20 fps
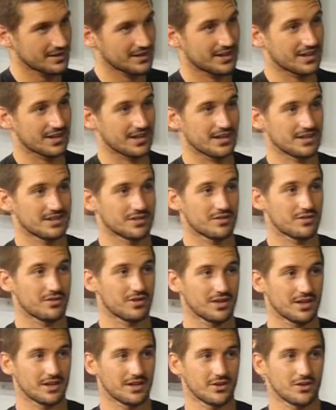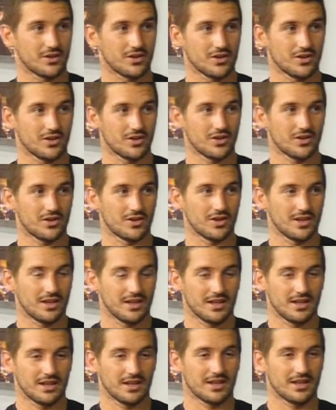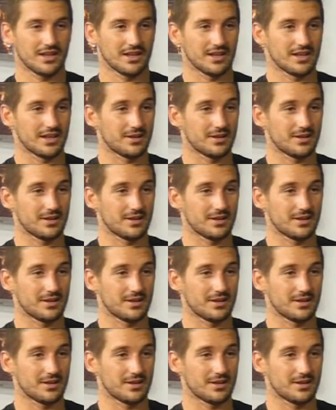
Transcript: que ella fue la que nos dio eh,